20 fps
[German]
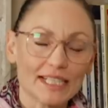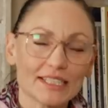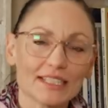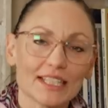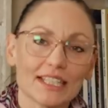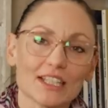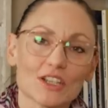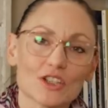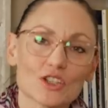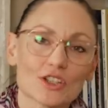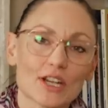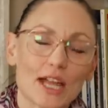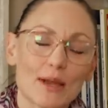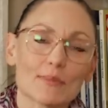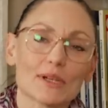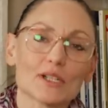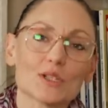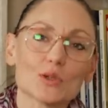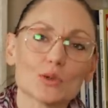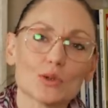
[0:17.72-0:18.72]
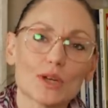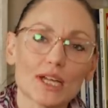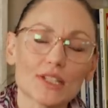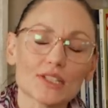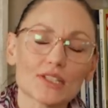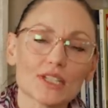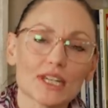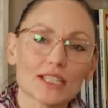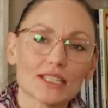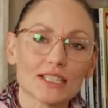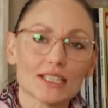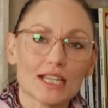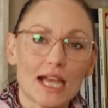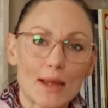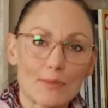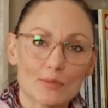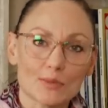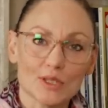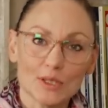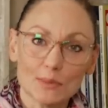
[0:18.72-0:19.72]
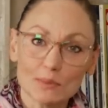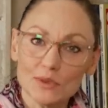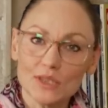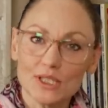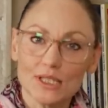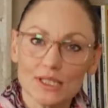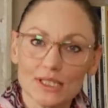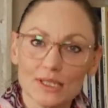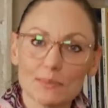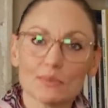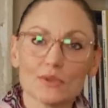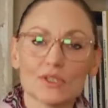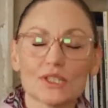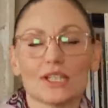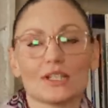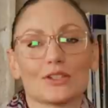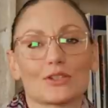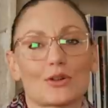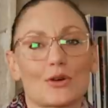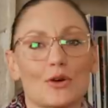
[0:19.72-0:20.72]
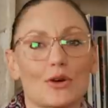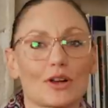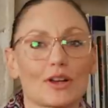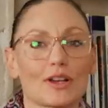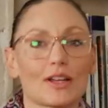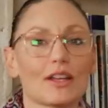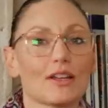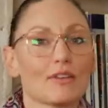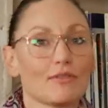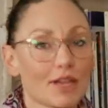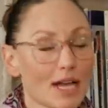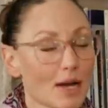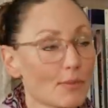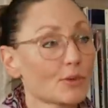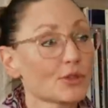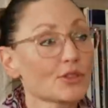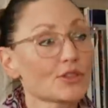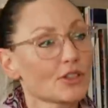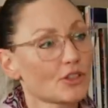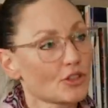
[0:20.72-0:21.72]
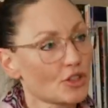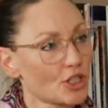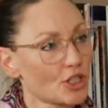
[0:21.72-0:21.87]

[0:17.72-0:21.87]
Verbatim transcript: Wald, den ich schon einmal zu Gast hatte in einem 1717 Talk. Wir haben uns